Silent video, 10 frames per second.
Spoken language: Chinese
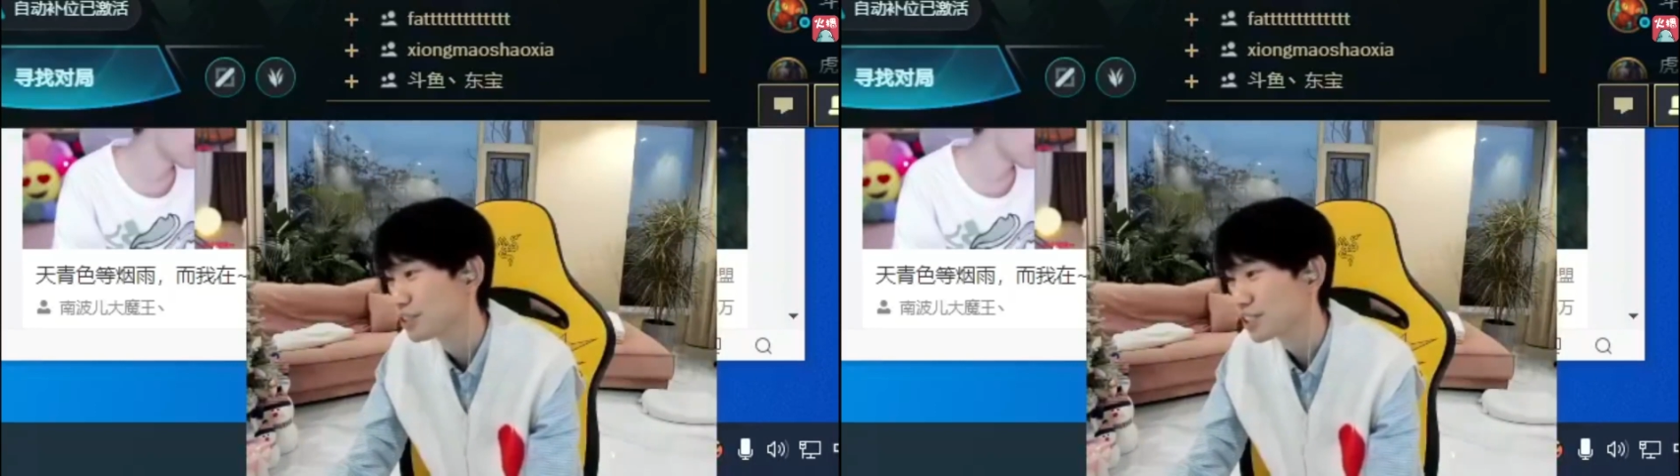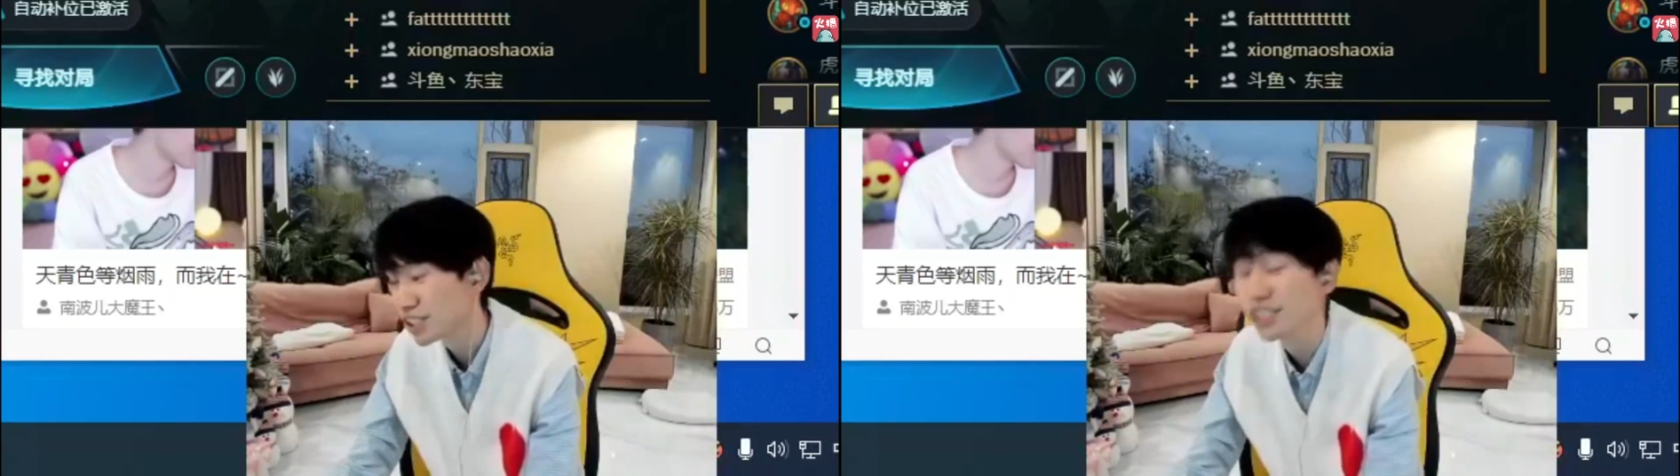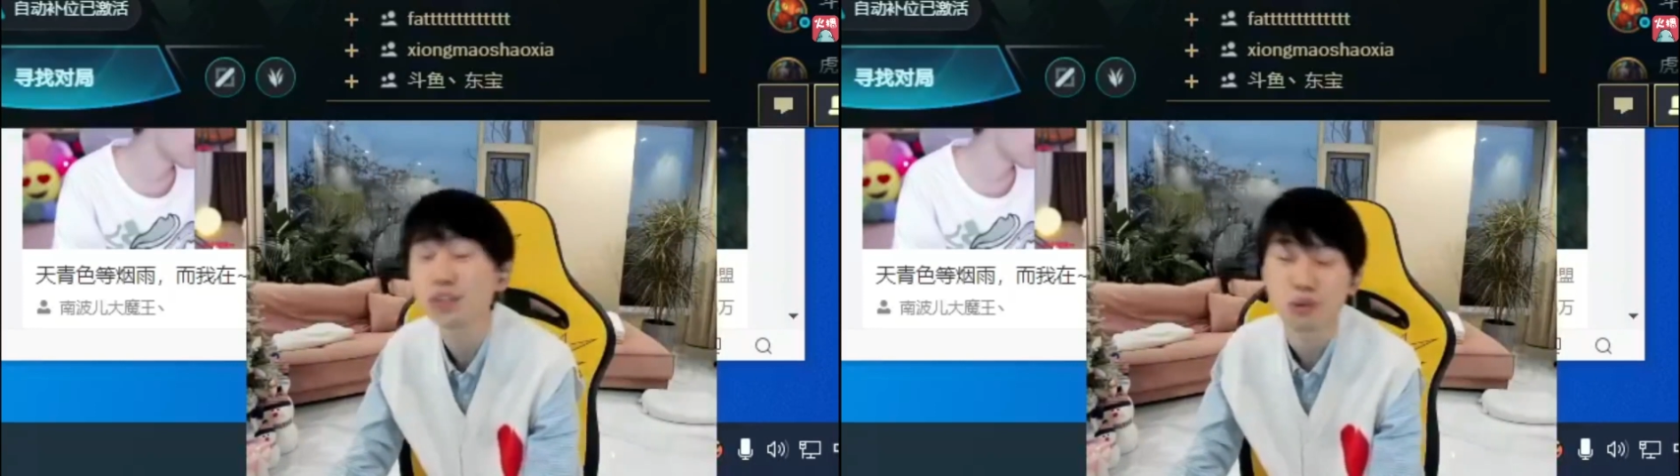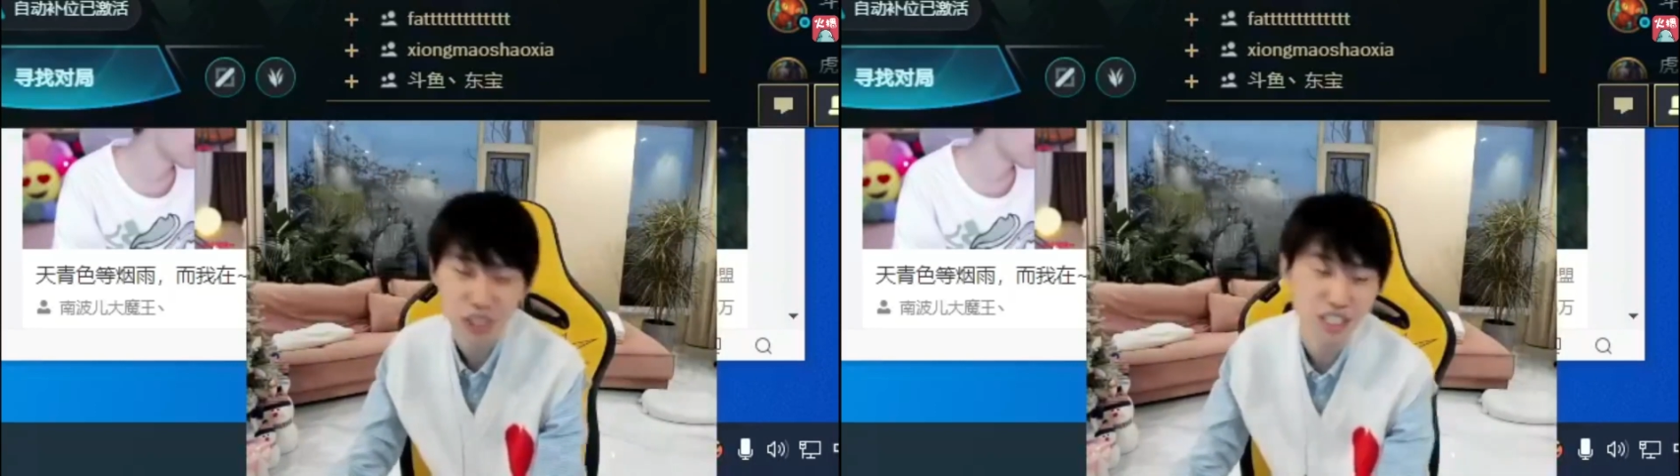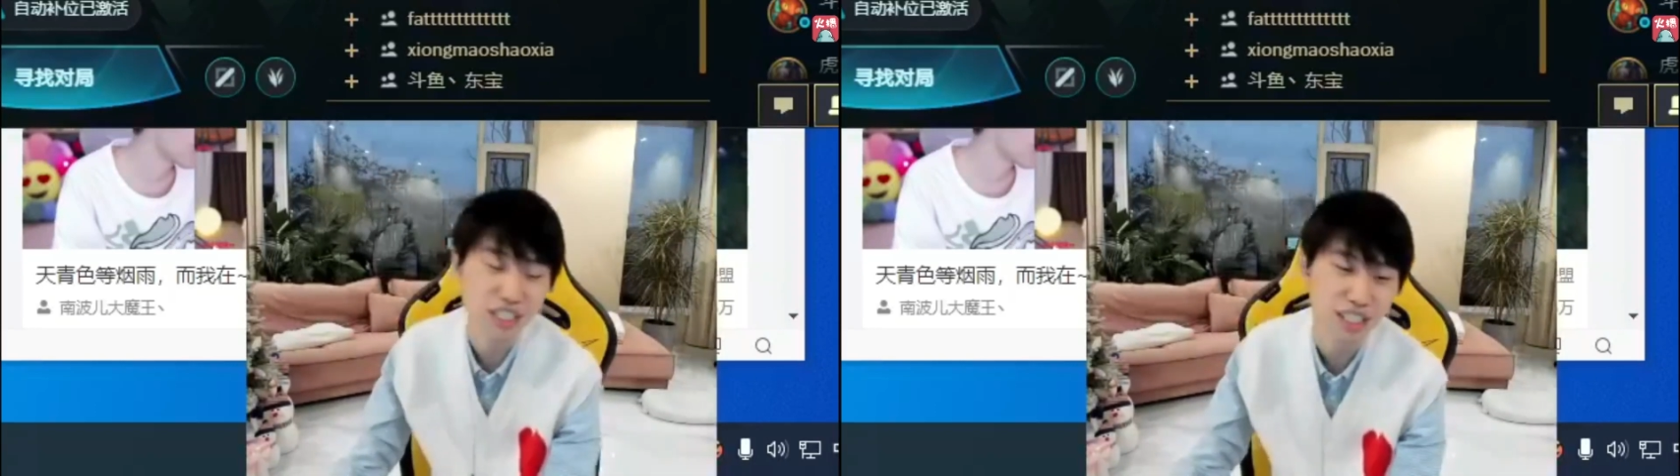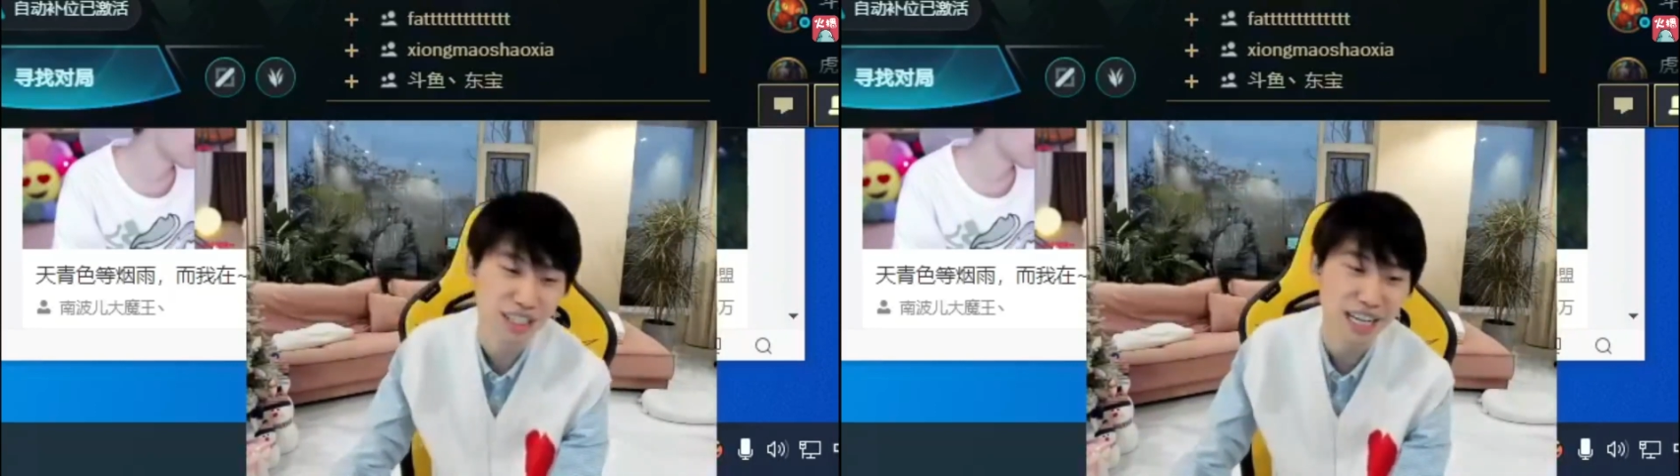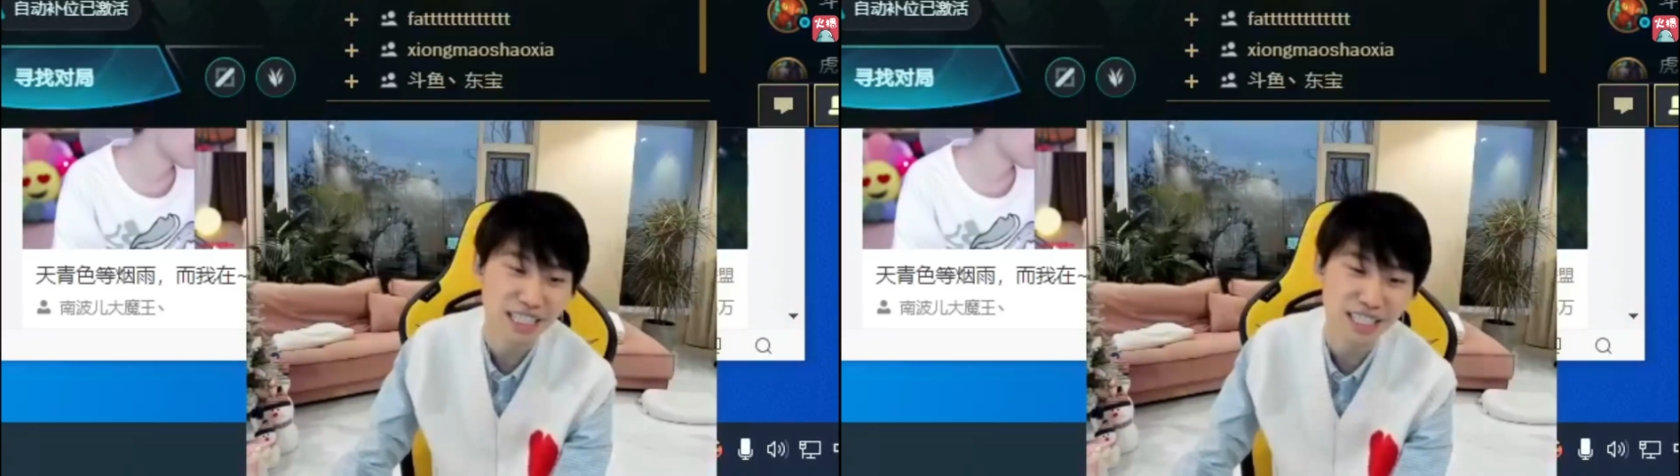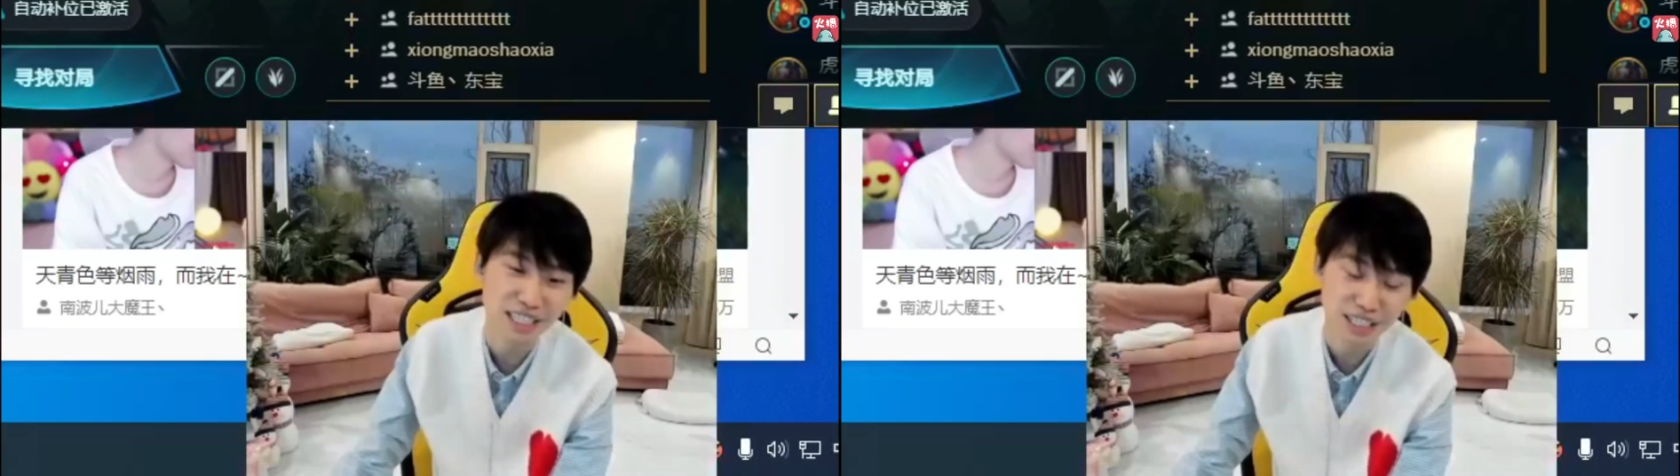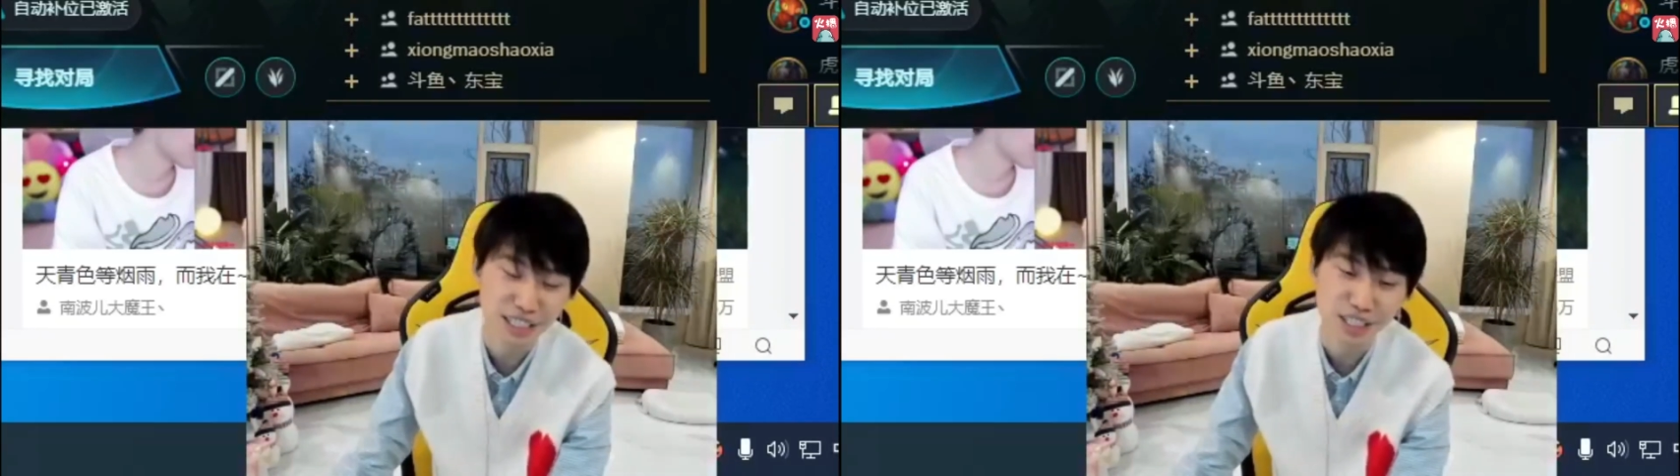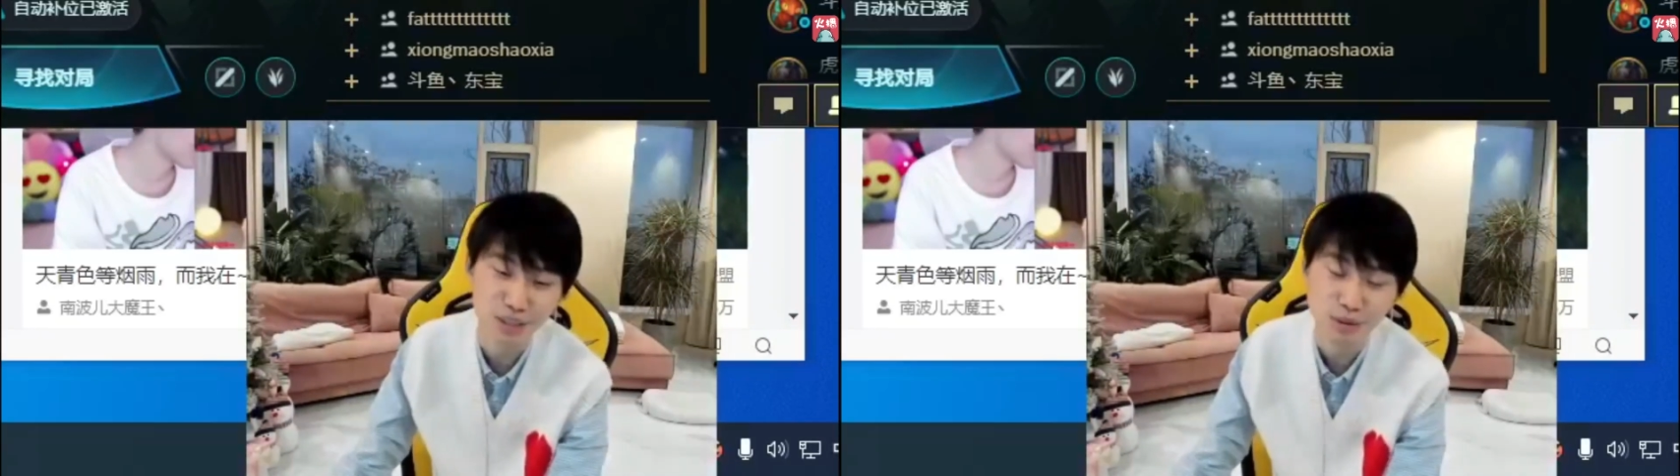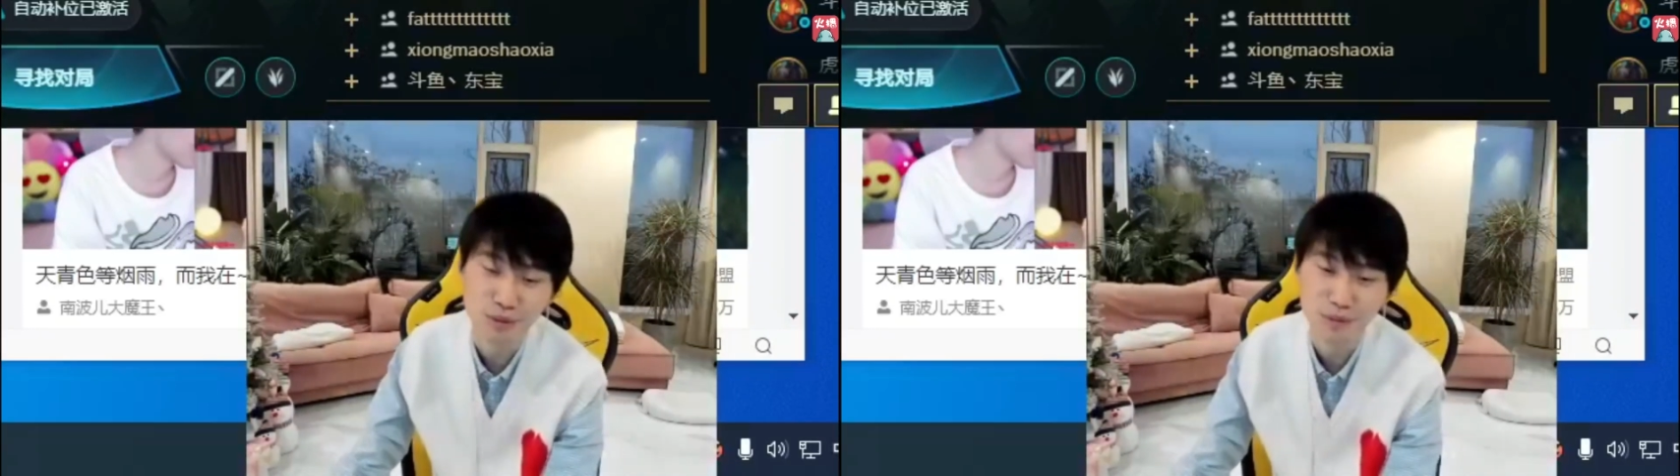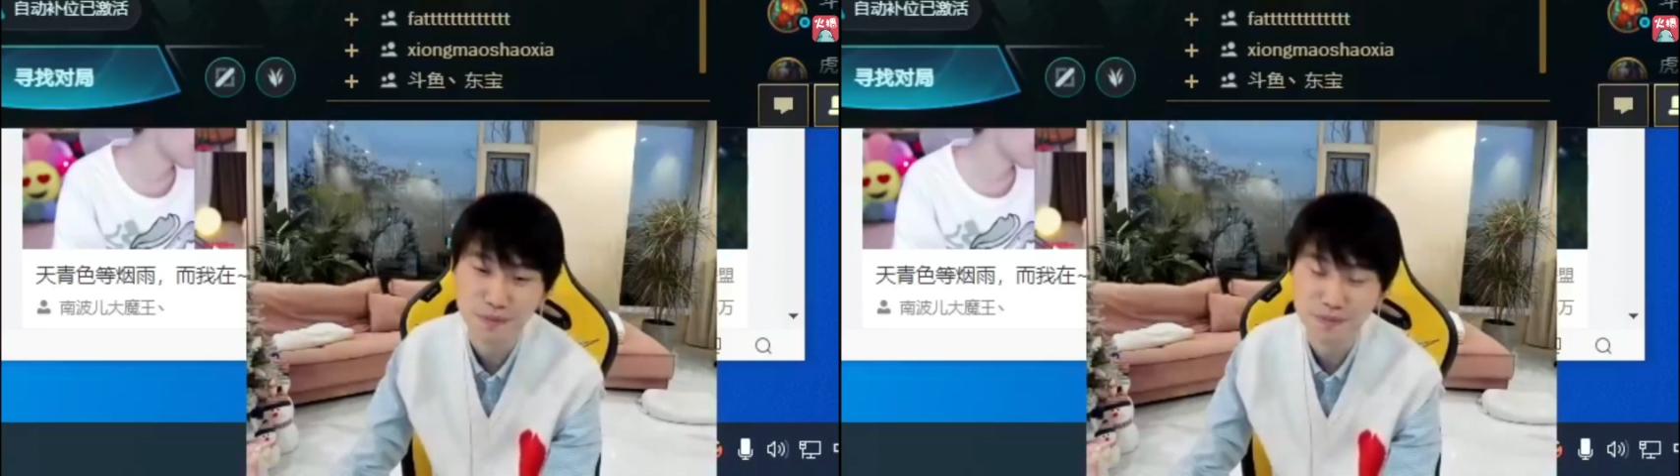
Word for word: 是有信心带新人一起冲，